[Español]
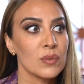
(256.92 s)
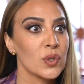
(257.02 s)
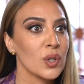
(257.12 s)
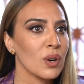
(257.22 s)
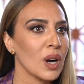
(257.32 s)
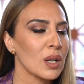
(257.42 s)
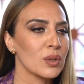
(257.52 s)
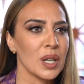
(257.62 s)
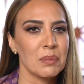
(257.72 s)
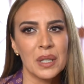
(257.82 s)
Yo, a
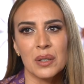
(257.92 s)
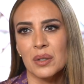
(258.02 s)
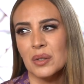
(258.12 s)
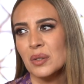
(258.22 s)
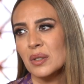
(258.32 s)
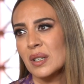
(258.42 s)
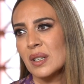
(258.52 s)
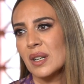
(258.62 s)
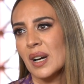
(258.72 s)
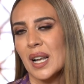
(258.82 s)
los amigos,
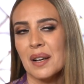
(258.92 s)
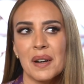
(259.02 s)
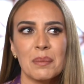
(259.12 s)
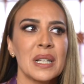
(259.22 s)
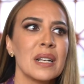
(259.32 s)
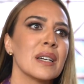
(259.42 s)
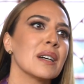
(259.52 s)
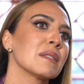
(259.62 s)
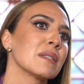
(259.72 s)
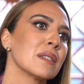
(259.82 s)
a la
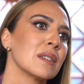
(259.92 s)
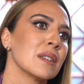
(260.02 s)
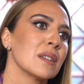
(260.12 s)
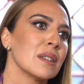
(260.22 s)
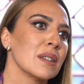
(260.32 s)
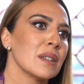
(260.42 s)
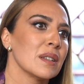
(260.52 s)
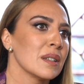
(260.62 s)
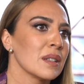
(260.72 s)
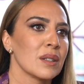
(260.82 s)
familia,
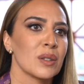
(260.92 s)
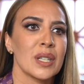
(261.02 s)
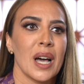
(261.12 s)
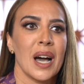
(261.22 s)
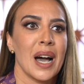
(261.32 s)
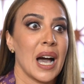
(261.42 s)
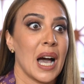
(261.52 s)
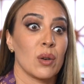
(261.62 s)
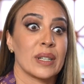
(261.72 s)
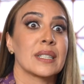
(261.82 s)
o sea,
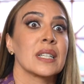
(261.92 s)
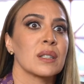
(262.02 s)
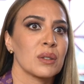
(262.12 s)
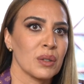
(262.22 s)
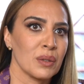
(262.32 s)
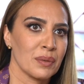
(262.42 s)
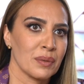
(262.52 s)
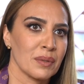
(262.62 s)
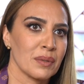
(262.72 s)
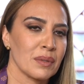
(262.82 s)
a lo que siento.
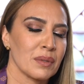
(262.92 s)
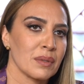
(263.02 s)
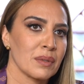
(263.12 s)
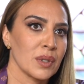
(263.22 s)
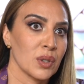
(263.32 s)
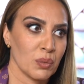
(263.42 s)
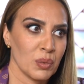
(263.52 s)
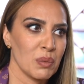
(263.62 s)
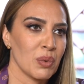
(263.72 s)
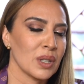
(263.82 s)
Eso es
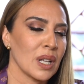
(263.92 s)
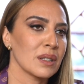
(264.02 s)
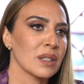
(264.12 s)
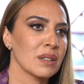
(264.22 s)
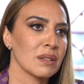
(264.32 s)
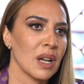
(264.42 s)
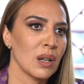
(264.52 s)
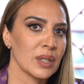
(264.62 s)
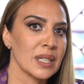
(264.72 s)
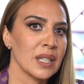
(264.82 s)
muy importante, a
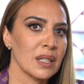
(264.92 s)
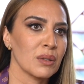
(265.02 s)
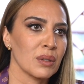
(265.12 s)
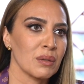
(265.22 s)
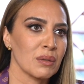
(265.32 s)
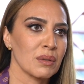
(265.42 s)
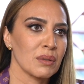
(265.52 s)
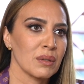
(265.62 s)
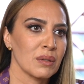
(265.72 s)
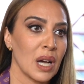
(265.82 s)
lo que siento,
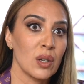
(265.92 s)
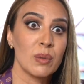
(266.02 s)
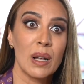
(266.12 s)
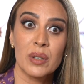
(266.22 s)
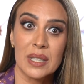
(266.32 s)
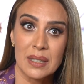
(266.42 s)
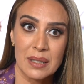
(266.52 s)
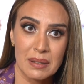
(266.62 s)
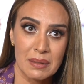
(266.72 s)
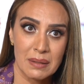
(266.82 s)
a los valores.